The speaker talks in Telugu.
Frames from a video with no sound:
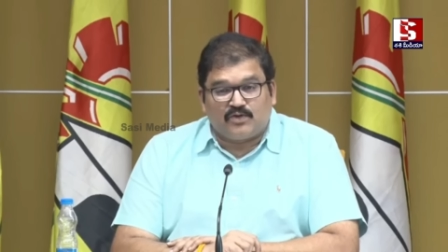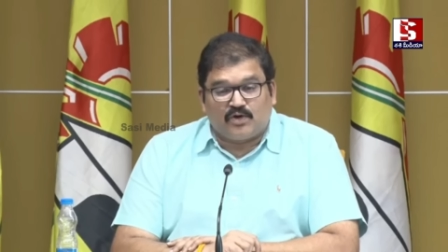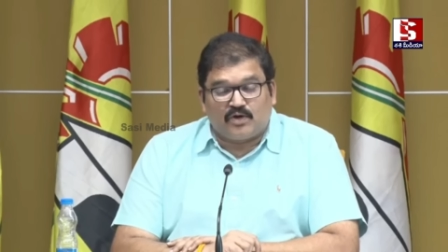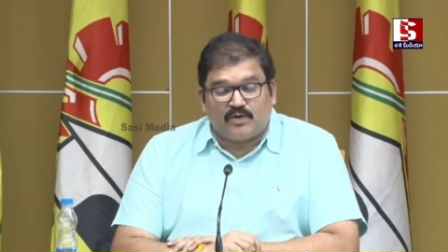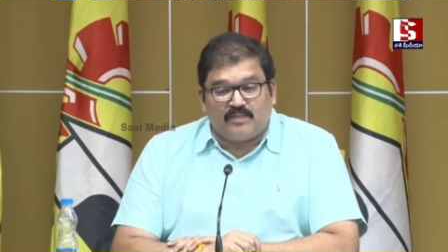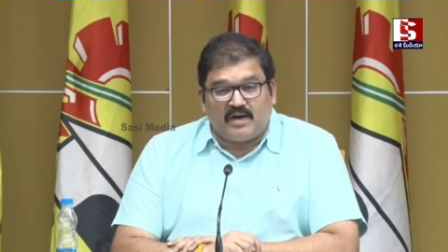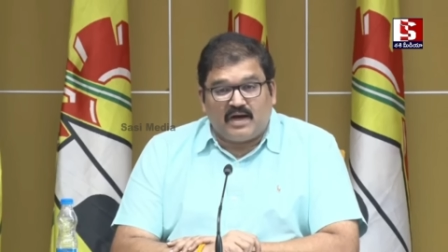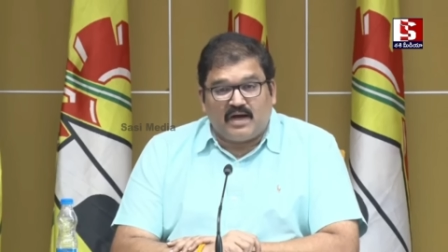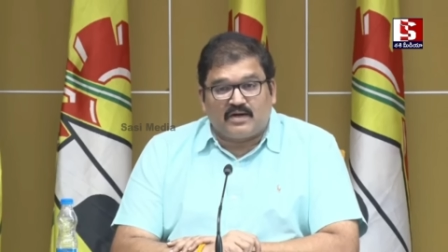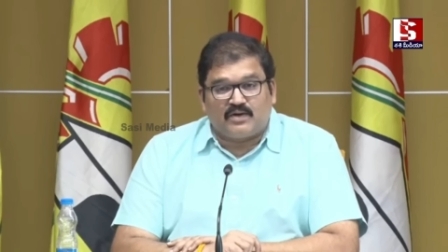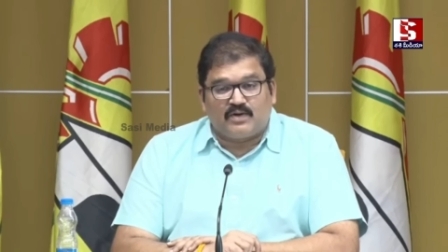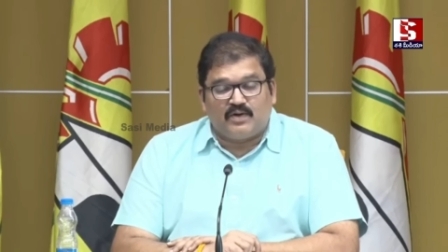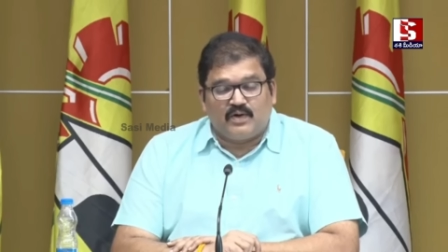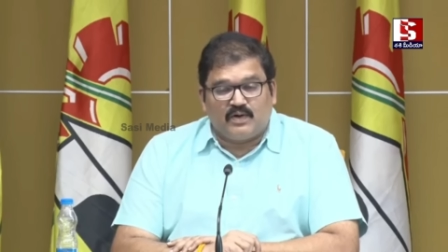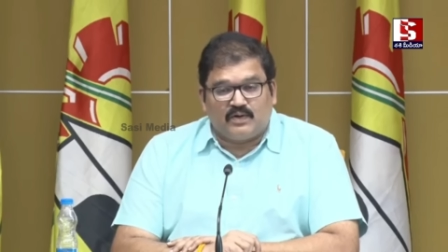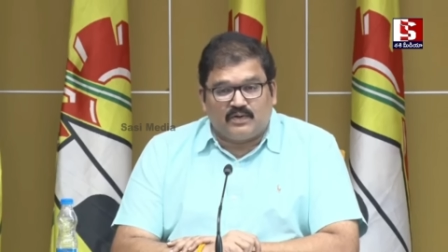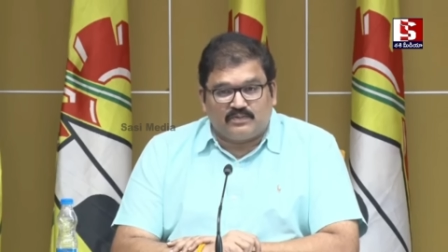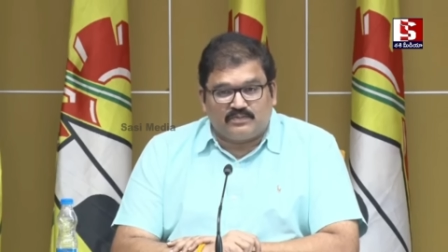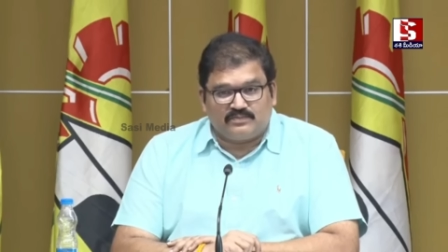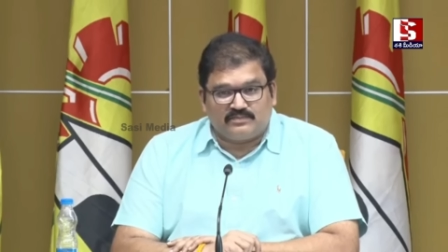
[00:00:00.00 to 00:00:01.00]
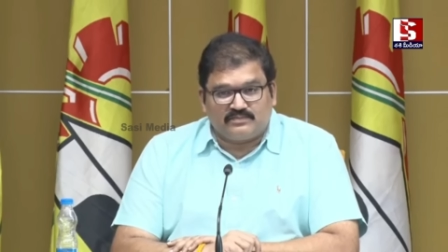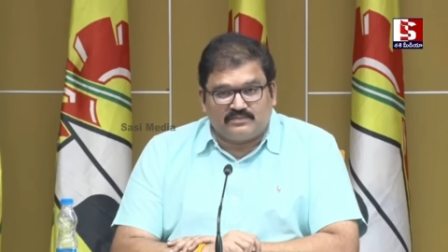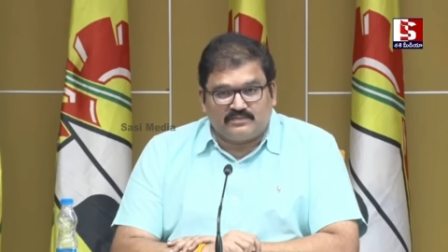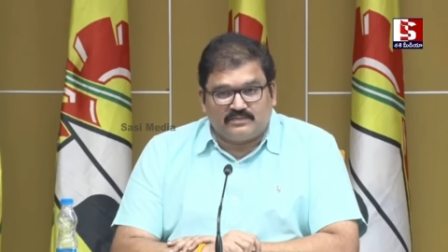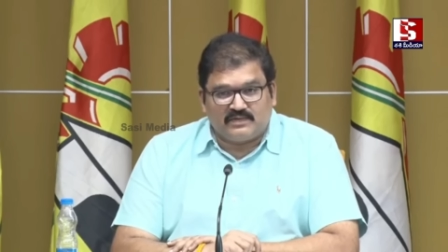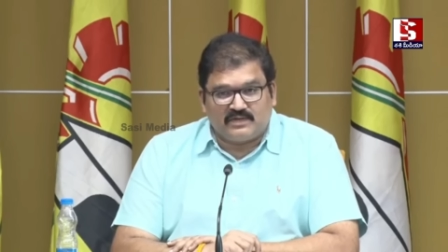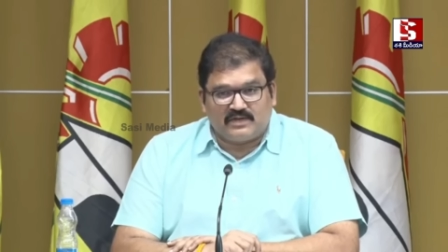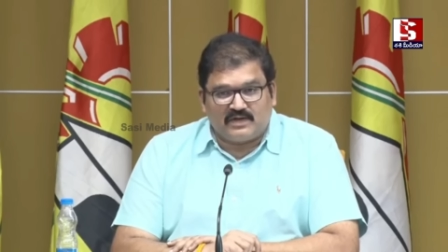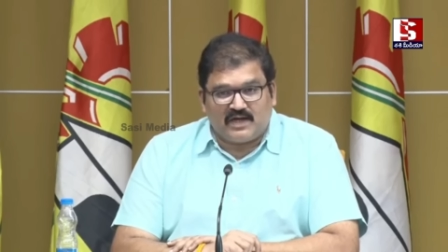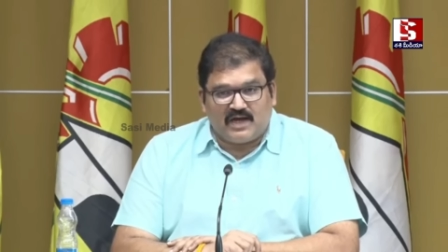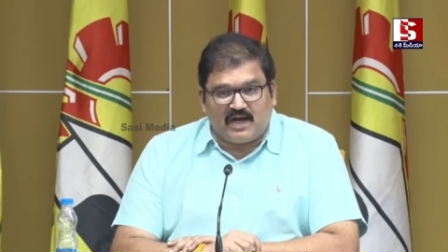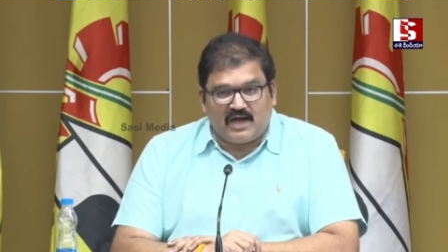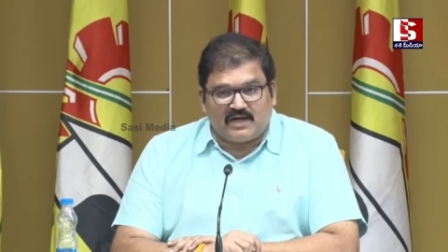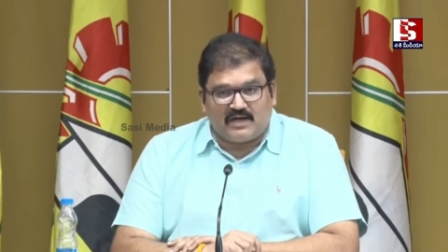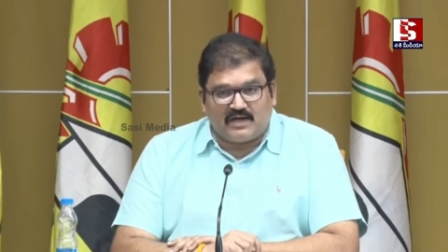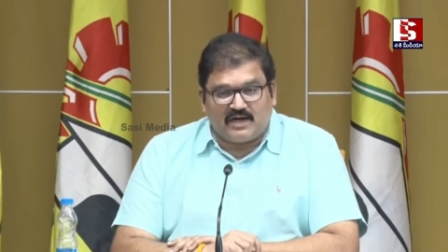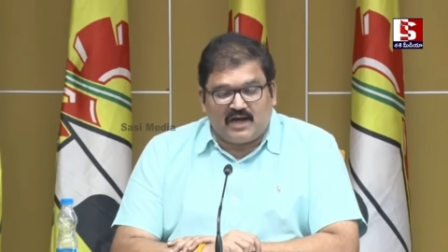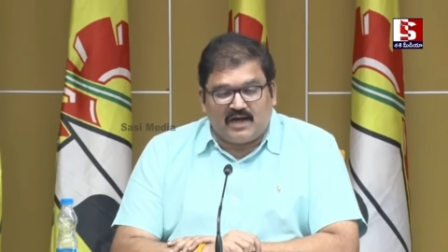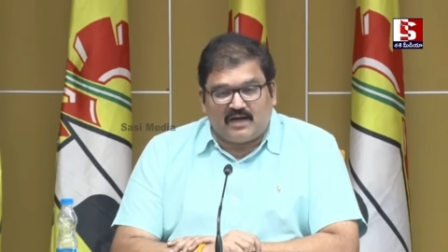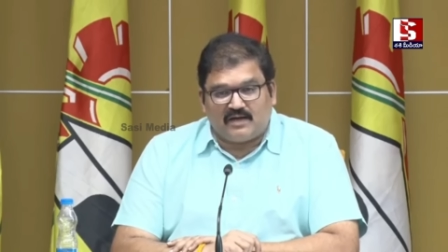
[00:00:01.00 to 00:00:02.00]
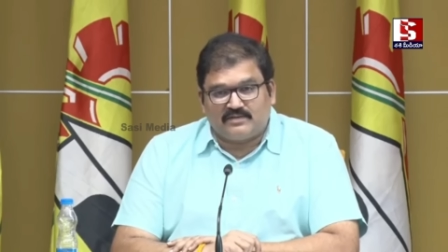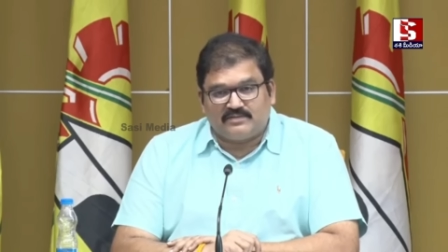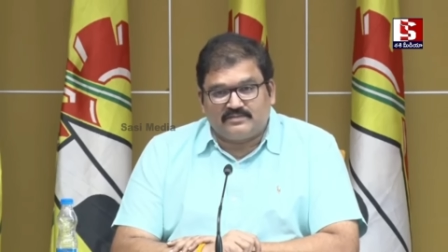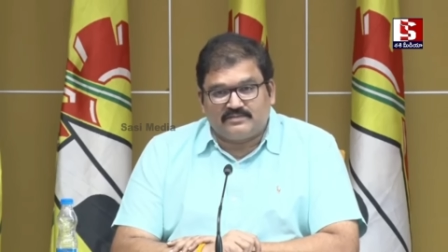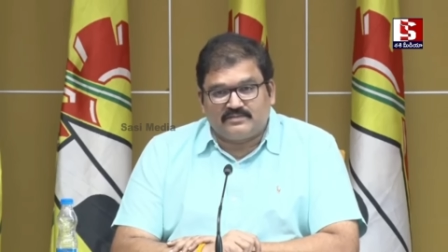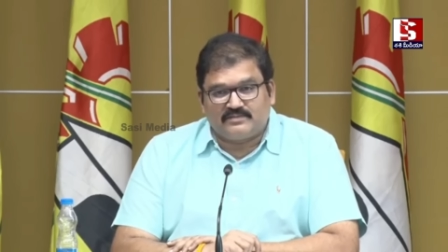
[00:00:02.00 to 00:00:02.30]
ఒక దుర్మార్గుడు నా అన్న